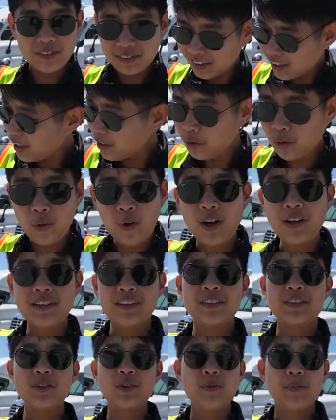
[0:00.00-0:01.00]
เลยทุกคน
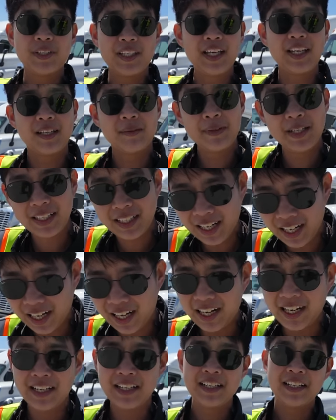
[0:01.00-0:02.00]
อยู่ประเทศอเมริกา
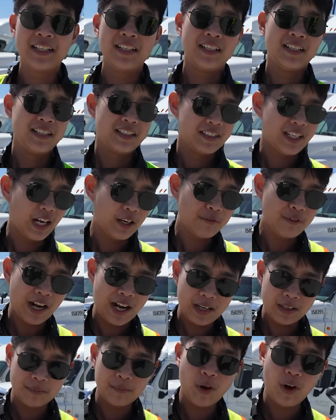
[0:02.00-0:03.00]
อยากฝา
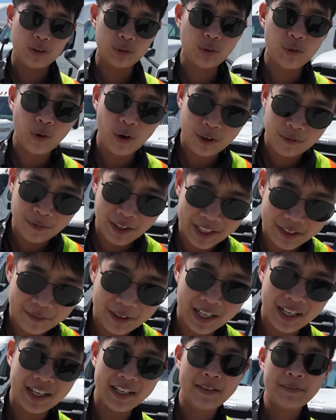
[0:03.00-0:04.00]
กบอกทุกคนไว้
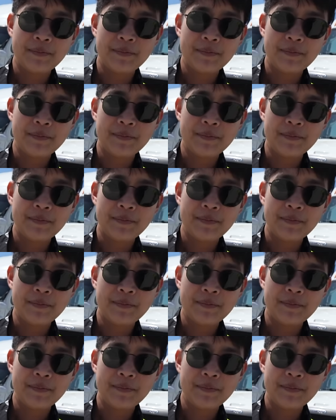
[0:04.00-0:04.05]
ว่า